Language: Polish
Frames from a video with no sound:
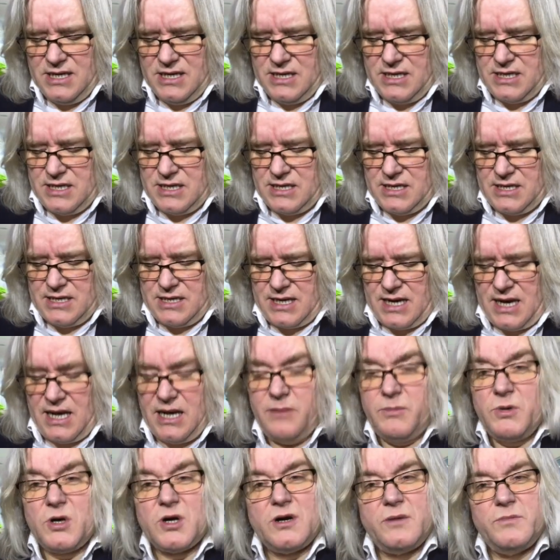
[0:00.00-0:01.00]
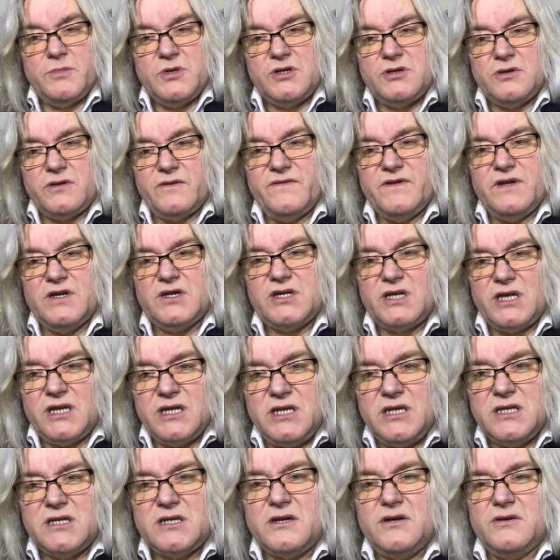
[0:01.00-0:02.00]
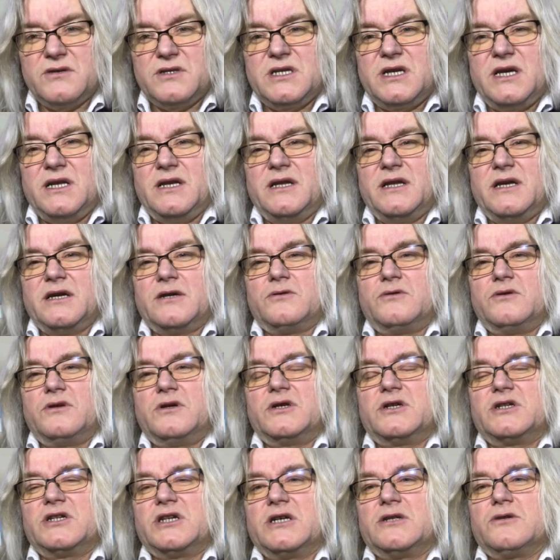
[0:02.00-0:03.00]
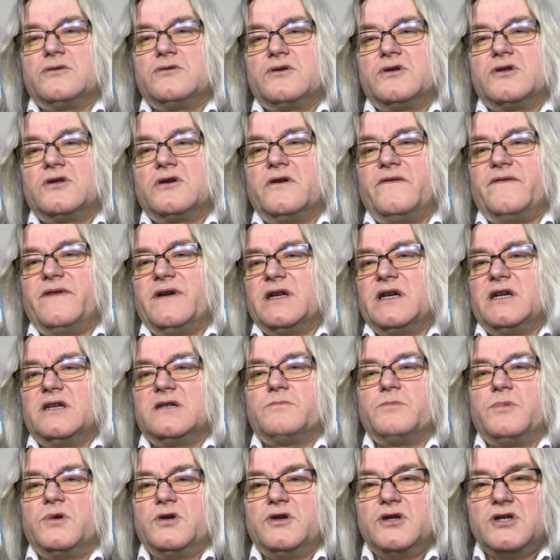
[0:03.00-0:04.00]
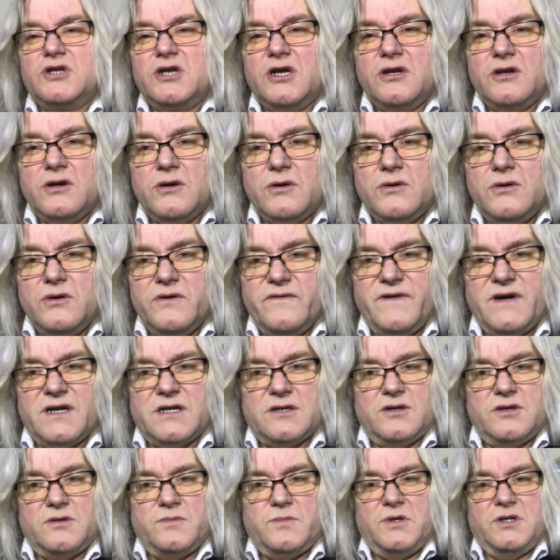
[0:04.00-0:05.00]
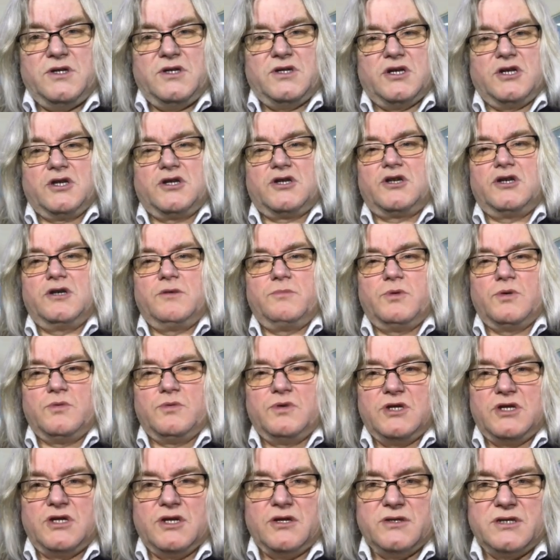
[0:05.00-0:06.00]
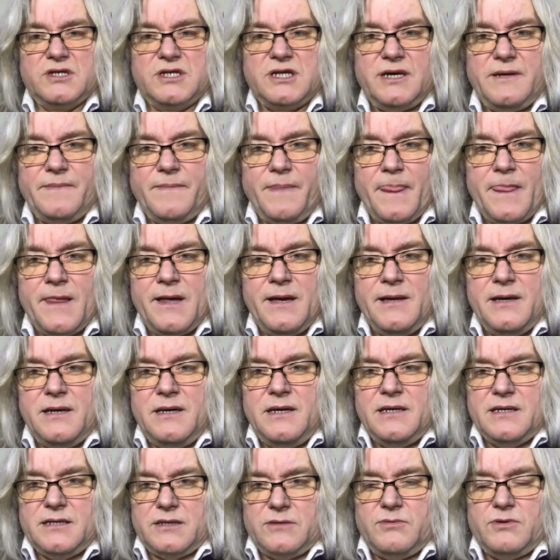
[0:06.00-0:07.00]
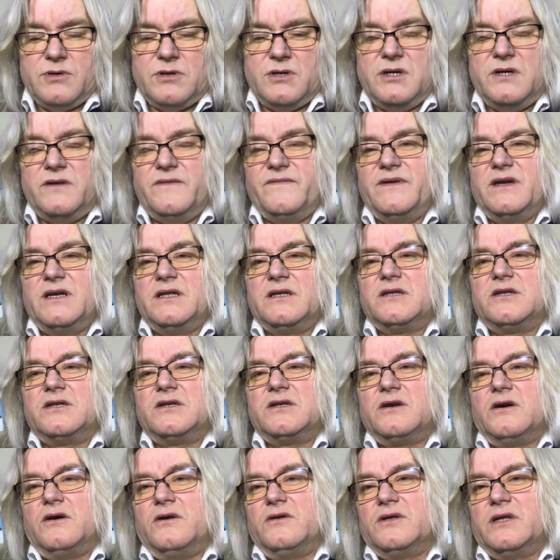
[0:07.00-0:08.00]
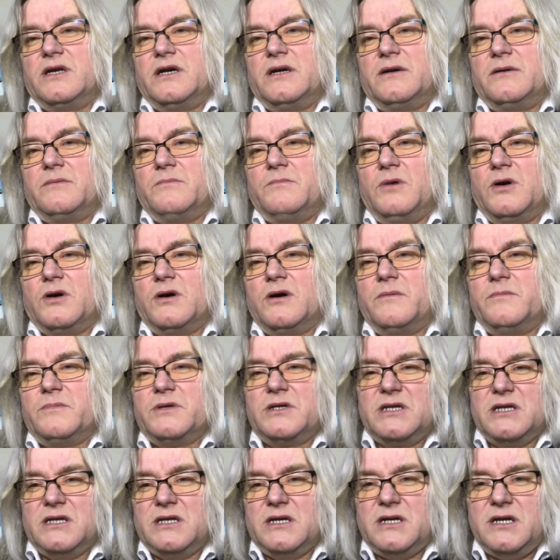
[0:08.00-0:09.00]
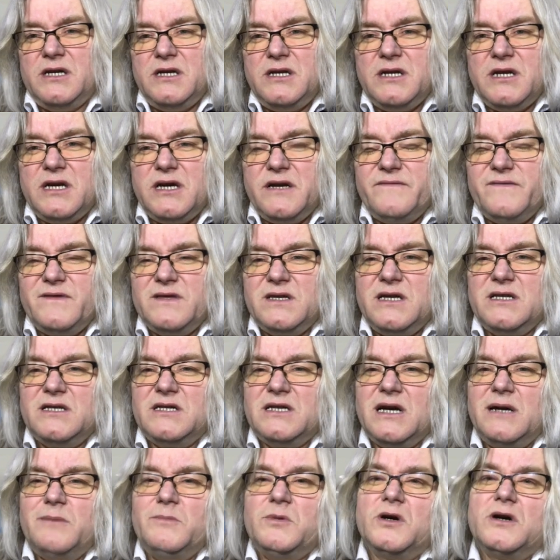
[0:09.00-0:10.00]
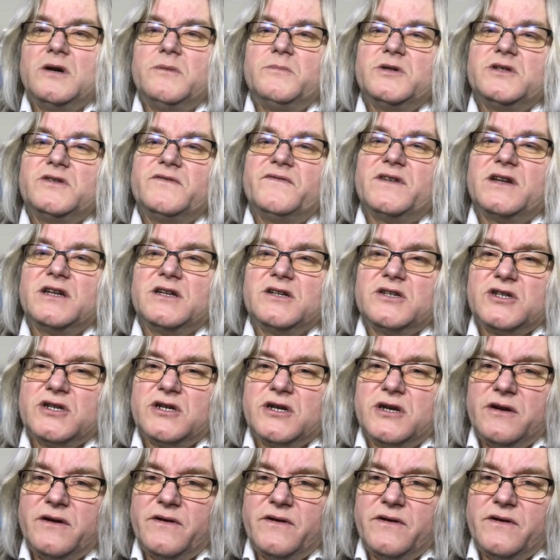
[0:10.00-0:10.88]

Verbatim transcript: e, ale mogą być również te niskocenne, których czas użytkowania jest poniżej roku i wartość poniżej 3,5 tysiąca złotych, więc one mogą być na takiej innej ewidencji, a mogą być wręcz